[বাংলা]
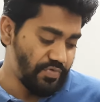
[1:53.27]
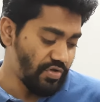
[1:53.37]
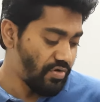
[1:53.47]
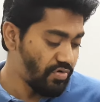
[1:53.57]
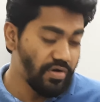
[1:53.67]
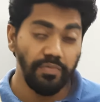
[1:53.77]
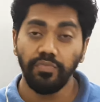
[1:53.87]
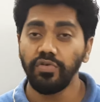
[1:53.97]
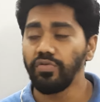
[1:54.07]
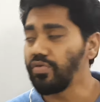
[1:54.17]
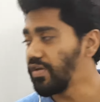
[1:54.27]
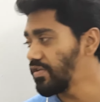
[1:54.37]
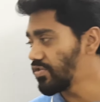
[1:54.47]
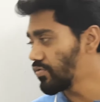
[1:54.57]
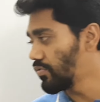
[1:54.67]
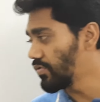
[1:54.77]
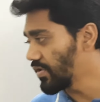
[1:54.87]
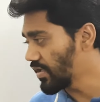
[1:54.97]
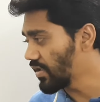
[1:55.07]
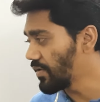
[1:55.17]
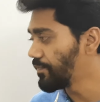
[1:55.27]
চট্টগ্রাম বোর্ড দুই থেকে